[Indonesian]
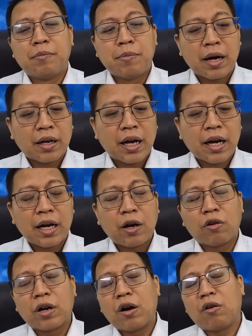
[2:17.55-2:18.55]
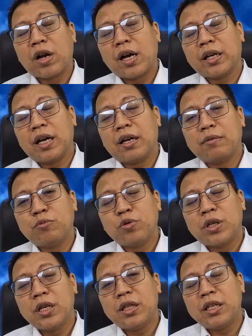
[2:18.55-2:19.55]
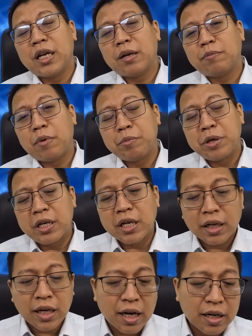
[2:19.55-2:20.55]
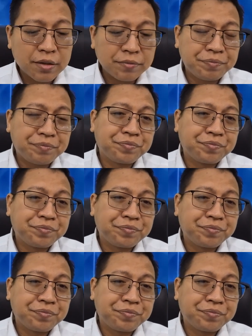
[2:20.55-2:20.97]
Bahkan ada orang-orang yang mungkin tidak memikirkan